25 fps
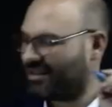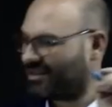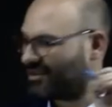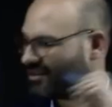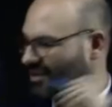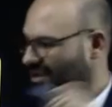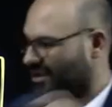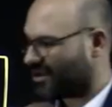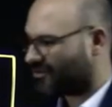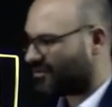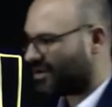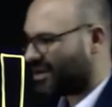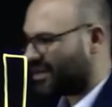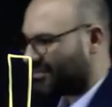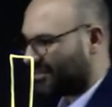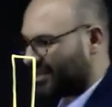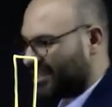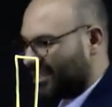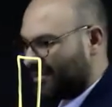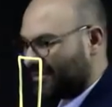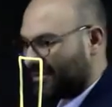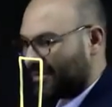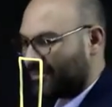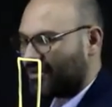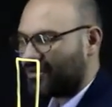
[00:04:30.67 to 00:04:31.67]
en cuál
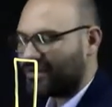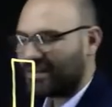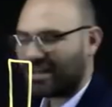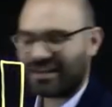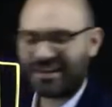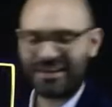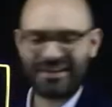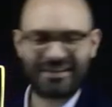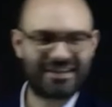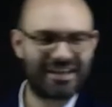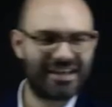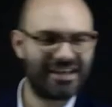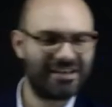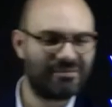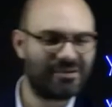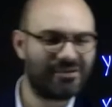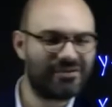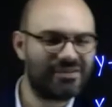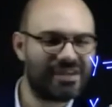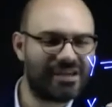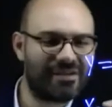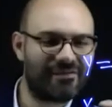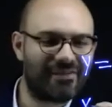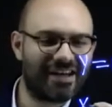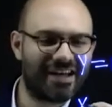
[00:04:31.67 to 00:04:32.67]
íbamos, x6, vamos a
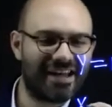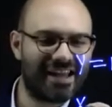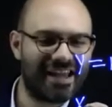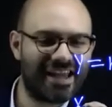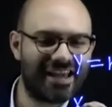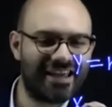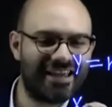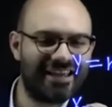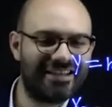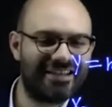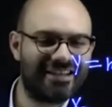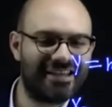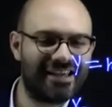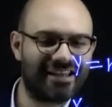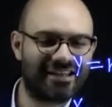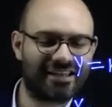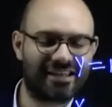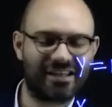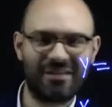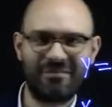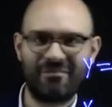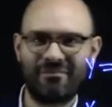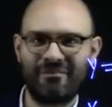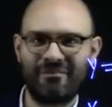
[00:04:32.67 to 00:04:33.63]
llamarle x7.